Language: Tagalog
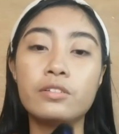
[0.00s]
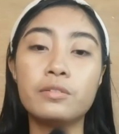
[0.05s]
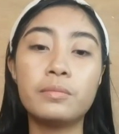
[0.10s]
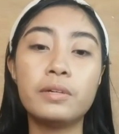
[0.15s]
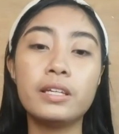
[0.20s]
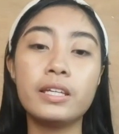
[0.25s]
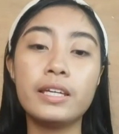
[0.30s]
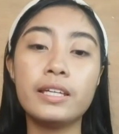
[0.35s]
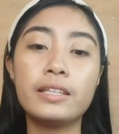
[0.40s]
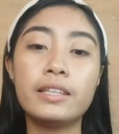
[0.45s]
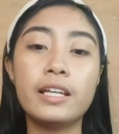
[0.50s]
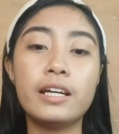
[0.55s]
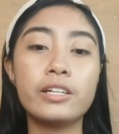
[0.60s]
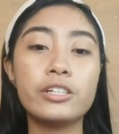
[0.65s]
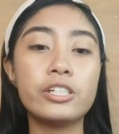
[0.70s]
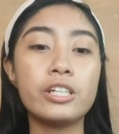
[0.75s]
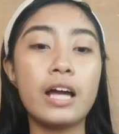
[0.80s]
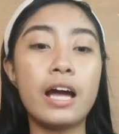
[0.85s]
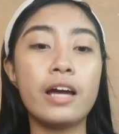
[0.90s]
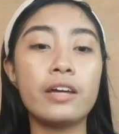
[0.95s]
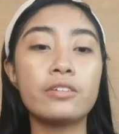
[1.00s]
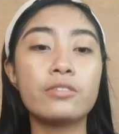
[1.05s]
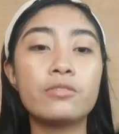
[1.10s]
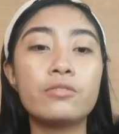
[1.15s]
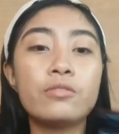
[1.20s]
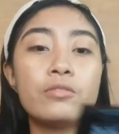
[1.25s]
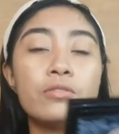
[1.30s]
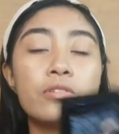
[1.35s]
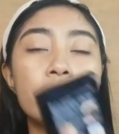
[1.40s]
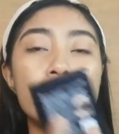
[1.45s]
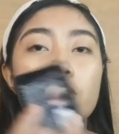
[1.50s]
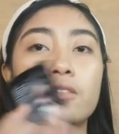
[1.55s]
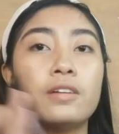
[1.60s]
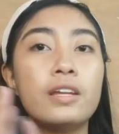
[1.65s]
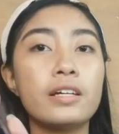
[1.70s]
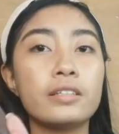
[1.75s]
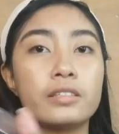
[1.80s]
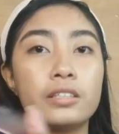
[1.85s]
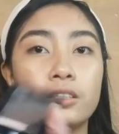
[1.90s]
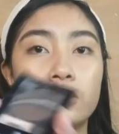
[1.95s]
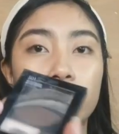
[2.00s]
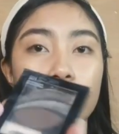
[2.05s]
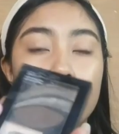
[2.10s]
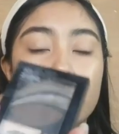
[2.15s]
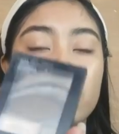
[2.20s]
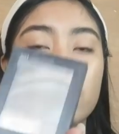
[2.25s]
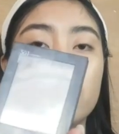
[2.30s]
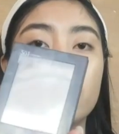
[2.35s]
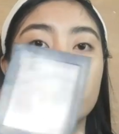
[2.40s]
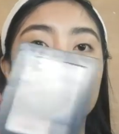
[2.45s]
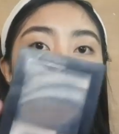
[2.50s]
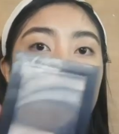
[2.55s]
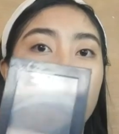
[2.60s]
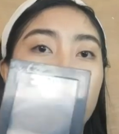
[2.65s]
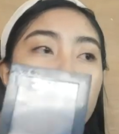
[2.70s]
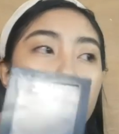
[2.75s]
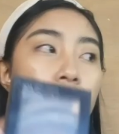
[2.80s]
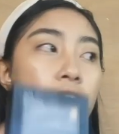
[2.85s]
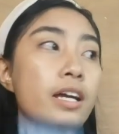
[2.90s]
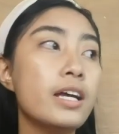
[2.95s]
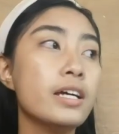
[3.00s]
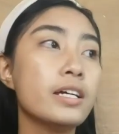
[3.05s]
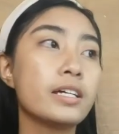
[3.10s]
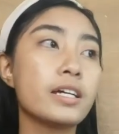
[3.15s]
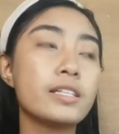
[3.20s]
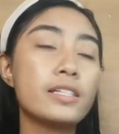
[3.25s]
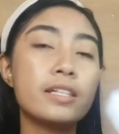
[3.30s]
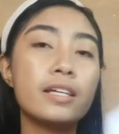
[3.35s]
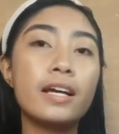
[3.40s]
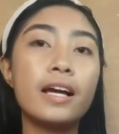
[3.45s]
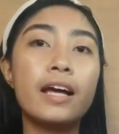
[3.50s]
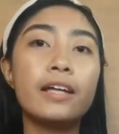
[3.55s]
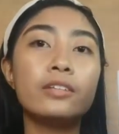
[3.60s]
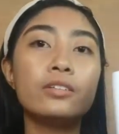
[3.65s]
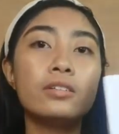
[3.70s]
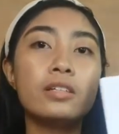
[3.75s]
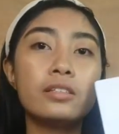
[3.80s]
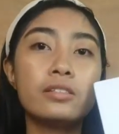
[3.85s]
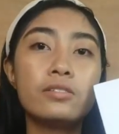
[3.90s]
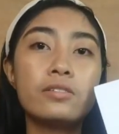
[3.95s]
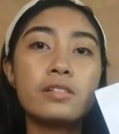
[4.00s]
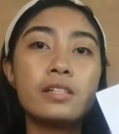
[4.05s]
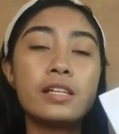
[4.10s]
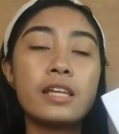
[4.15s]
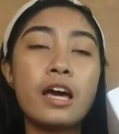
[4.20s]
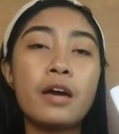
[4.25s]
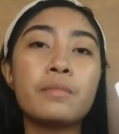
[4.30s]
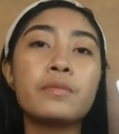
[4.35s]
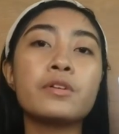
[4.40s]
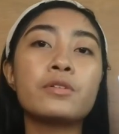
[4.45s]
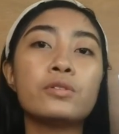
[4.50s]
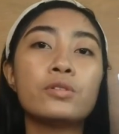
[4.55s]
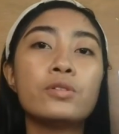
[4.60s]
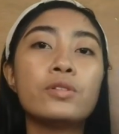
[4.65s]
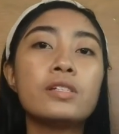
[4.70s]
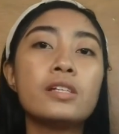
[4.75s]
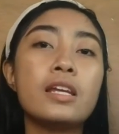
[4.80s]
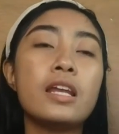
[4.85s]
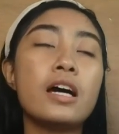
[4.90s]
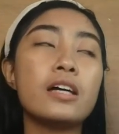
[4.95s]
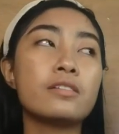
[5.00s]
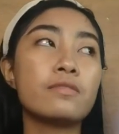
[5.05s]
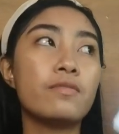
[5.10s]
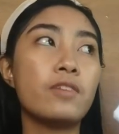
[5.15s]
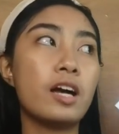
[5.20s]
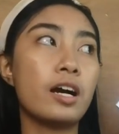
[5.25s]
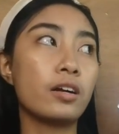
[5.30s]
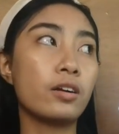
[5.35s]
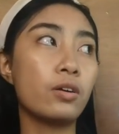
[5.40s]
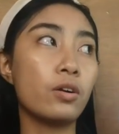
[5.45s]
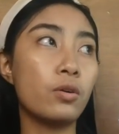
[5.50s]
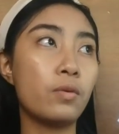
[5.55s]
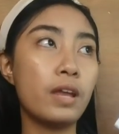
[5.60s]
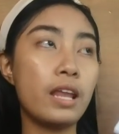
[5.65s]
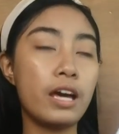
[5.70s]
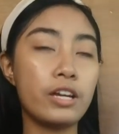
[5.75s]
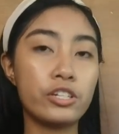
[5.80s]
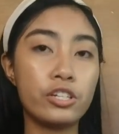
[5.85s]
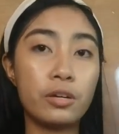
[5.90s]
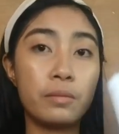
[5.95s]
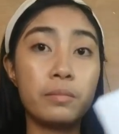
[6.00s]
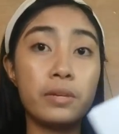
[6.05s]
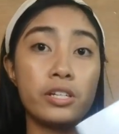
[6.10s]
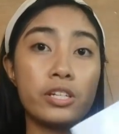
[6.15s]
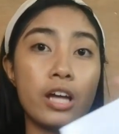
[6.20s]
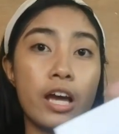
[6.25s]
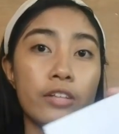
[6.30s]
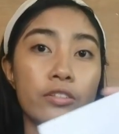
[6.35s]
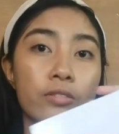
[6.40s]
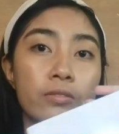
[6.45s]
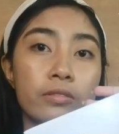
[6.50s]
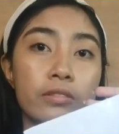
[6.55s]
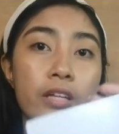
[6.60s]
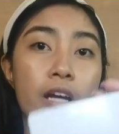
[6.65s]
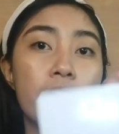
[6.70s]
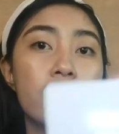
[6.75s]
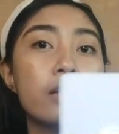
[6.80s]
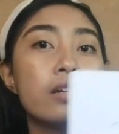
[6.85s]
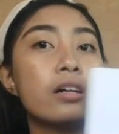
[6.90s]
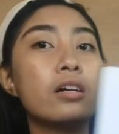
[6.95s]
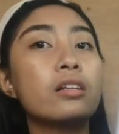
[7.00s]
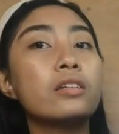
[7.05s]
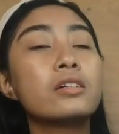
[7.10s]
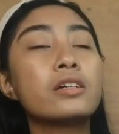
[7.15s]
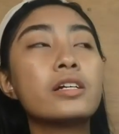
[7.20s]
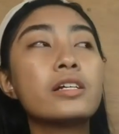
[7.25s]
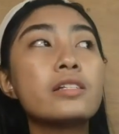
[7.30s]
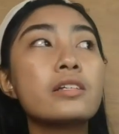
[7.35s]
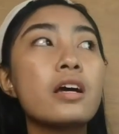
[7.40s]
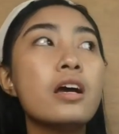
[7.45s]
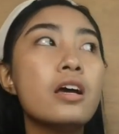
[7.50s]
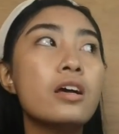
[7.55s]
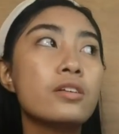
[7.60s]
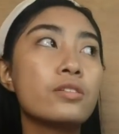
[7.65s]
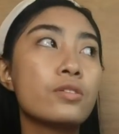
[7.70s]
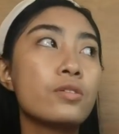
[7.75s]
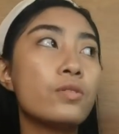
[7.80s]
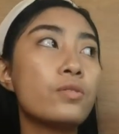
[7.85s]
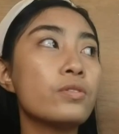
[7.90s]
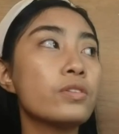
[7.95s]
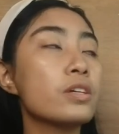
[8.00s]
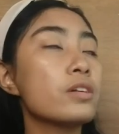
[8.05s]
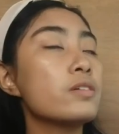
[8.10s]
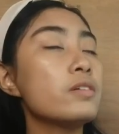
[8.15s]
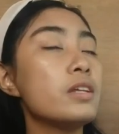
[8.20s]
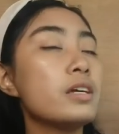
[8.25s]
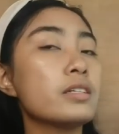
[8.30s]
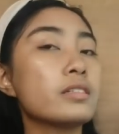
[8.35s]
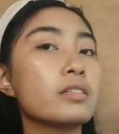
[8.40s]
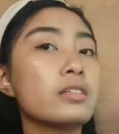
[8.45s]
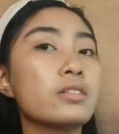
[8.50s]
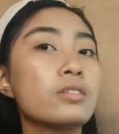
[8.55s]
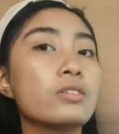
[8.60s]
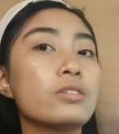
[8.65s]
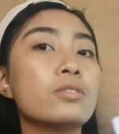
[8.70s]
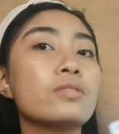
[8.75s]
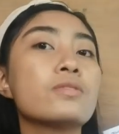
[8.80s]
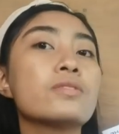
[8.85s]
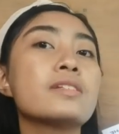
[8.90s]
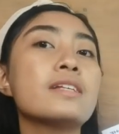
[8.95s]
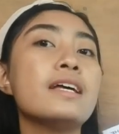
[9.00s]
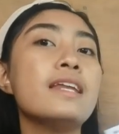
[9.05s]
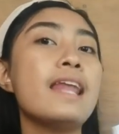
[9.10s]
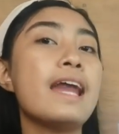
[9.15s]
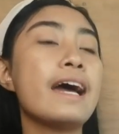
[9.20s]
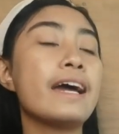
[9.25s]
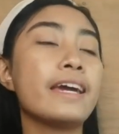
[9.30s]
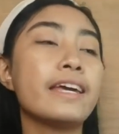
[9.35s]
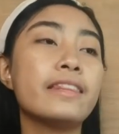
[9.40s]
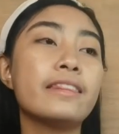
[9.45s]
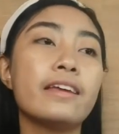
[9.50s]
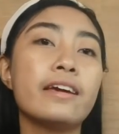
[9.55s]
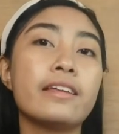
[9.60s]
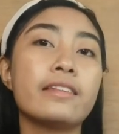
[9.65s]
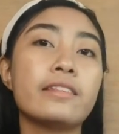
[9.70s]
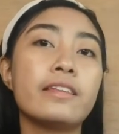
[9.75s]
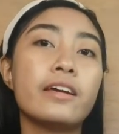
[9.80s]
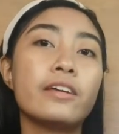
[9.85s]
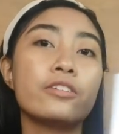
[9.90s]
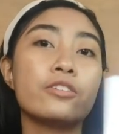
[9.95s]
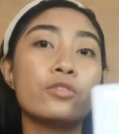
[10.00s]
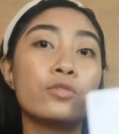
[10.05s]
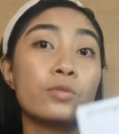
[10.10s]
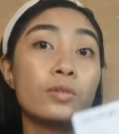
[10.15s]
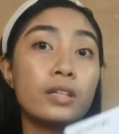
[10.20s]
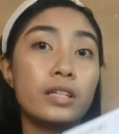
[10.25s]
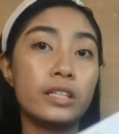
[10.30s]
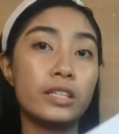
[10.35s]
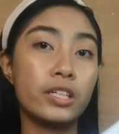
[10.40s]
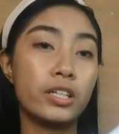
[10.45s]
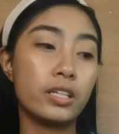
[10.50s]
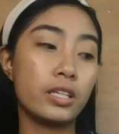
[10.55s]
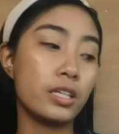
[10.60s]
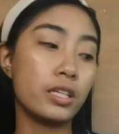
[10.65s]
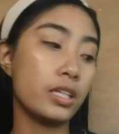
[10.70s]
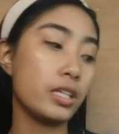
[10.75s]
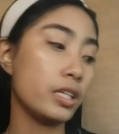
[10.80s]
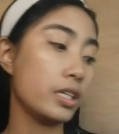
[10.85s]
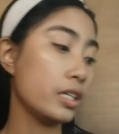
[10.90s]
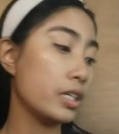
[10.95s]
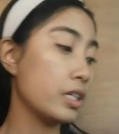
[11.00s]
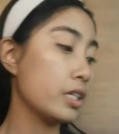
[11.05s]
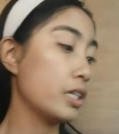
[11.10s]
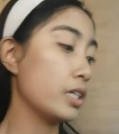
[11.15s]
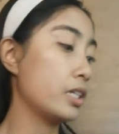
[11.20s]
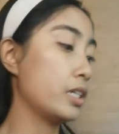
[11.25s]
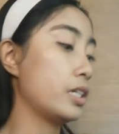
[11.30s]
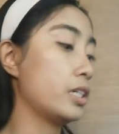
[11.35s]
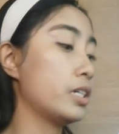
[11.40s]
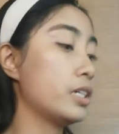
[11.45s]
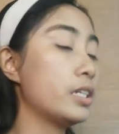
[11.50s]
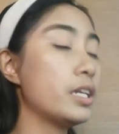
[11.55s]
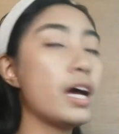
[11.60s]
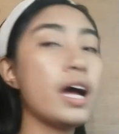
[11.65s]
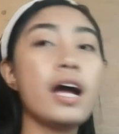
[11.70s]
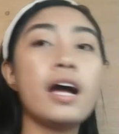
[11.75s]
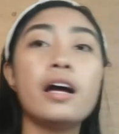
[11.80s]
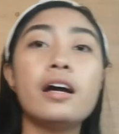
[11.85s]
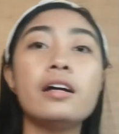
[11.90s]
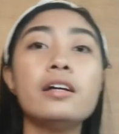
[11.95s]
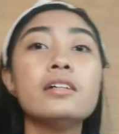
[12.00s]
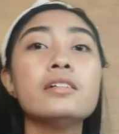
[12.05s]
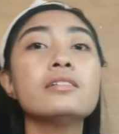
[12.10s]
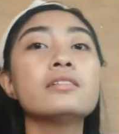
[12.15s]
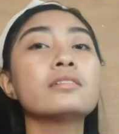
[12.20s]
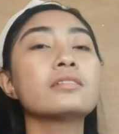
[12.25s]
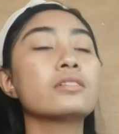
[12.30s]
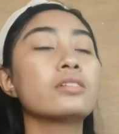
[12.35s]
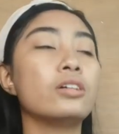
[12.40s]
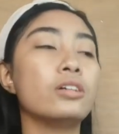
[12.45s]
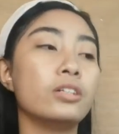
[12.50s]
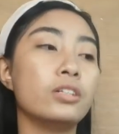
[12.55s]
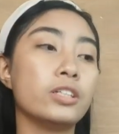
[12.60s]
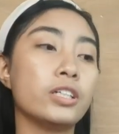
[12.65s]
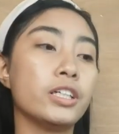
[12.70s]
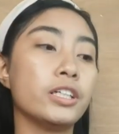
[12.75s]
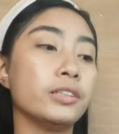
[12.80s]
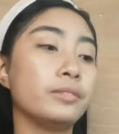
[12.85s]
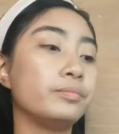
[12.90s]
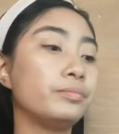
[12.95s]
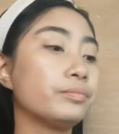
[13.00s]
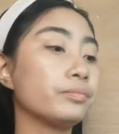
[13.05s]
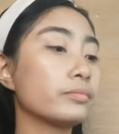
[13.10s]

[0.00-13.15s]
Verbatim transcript: So, maliit lang siya. Yung kukunin ko lang dito is yung dark. Kasi nga, tulad nung sinabi ko dun sa last vlog ko, wala siyang masyadong dark colors. So, kunin ko lang dito yung sa light and then yung glittery na color.